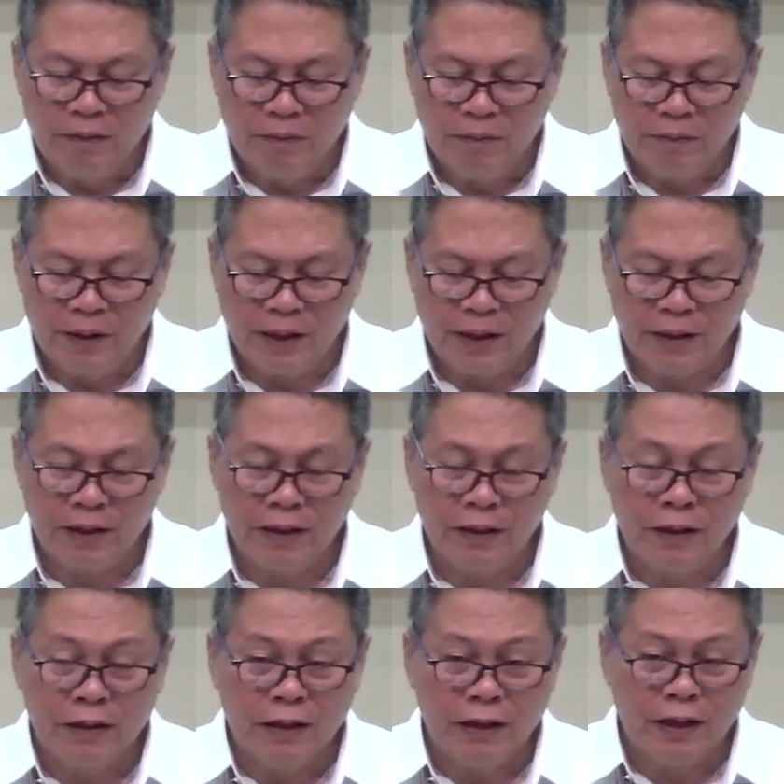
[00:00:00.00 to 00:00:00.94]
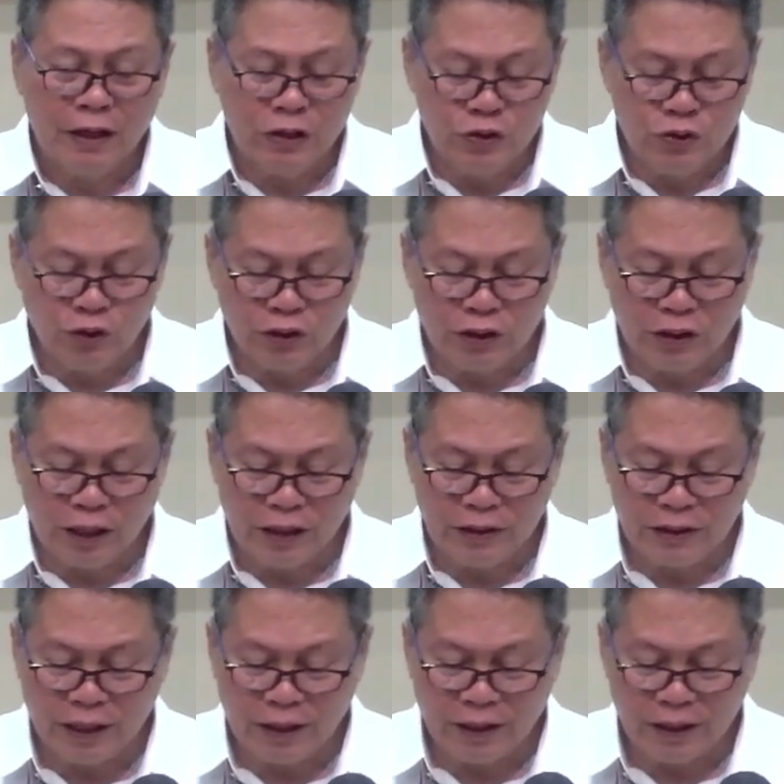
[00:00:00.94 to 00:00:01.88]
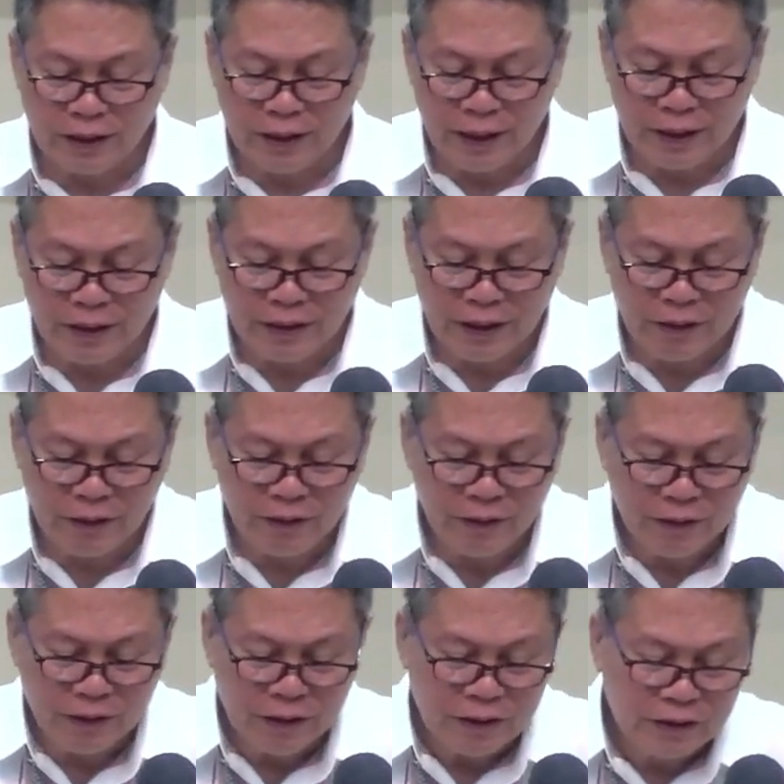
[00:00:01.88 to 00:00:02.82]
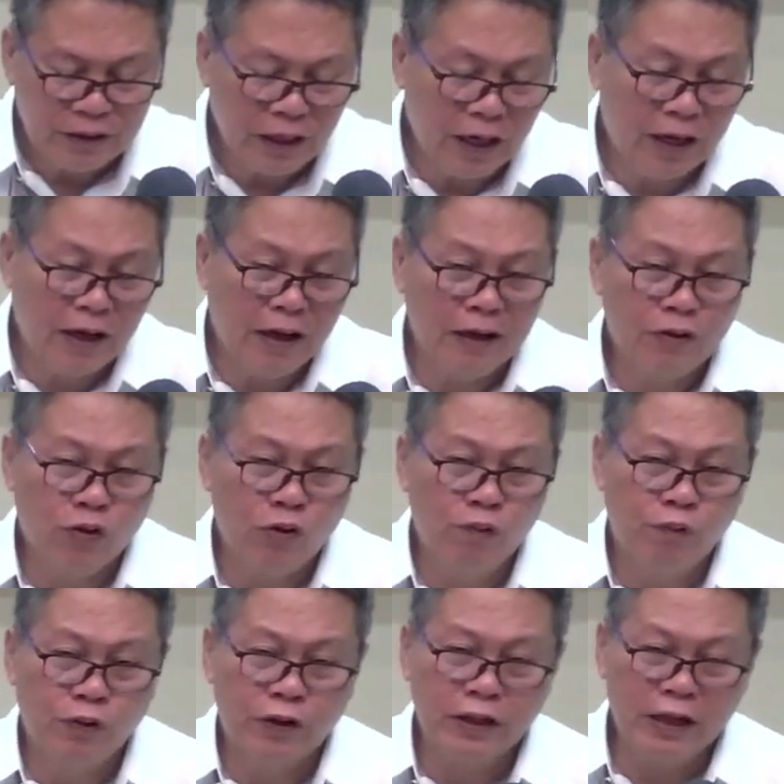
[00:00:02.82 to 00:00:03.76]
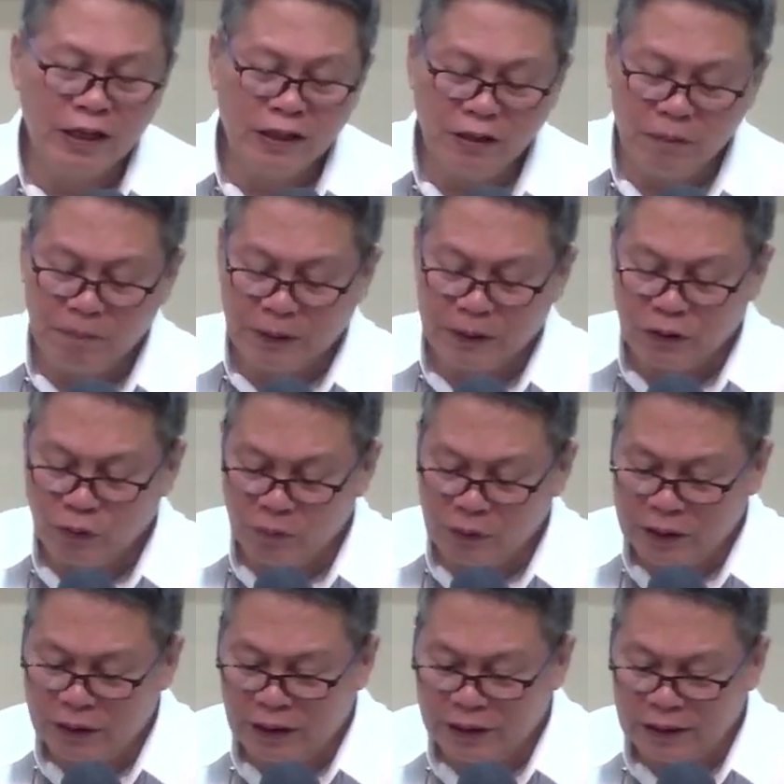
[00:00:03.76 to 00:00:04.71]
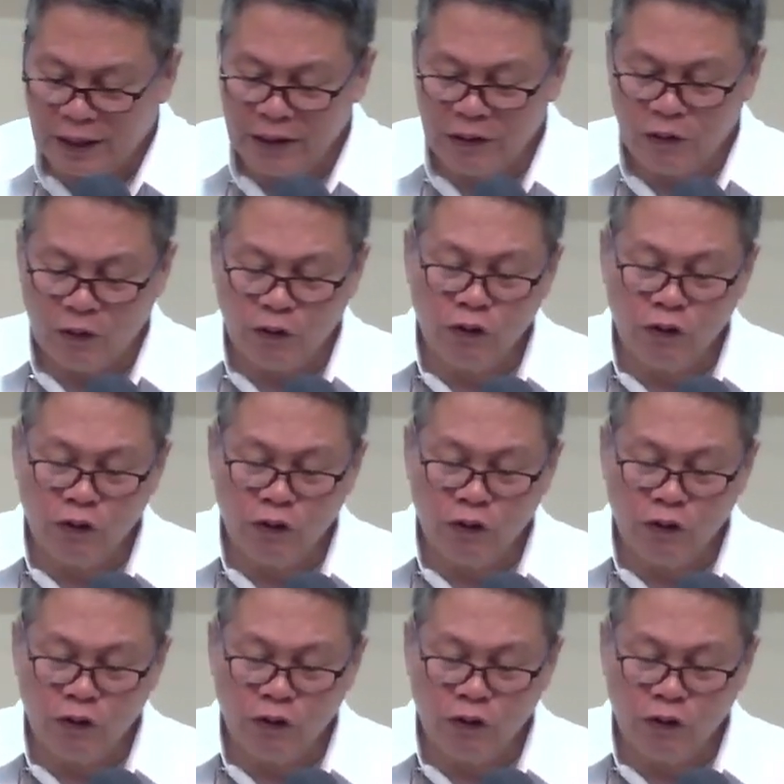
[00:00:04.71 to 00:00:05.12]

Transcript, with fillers: mag-enjoy tayo sa anak natin, sila ang comfort natin pag tumanda tayo.